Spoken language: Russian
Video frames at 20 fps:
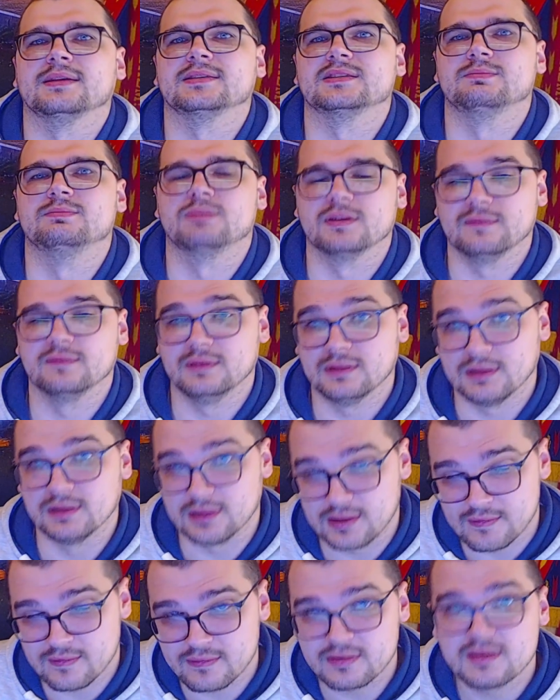
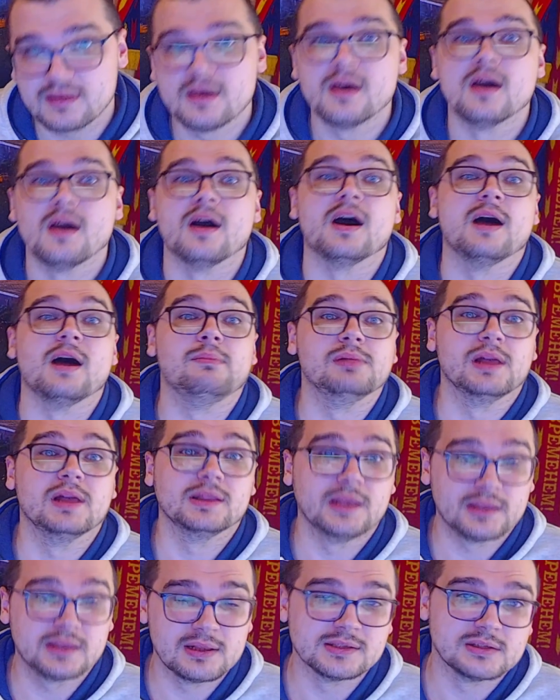справедливый
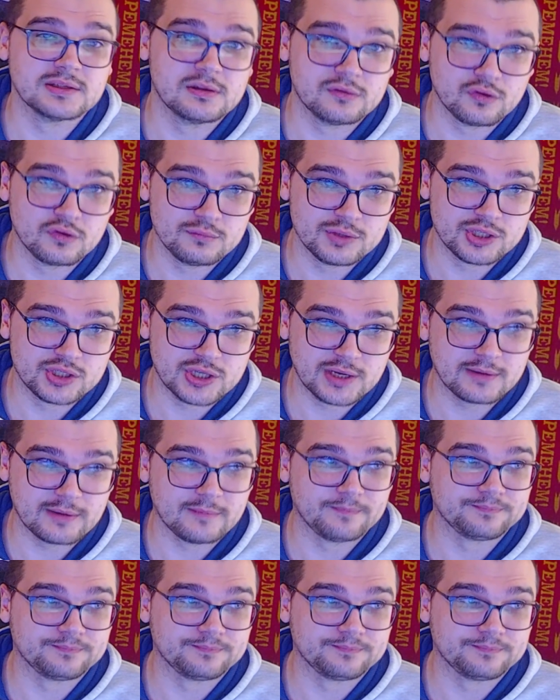обладатель золотого мяча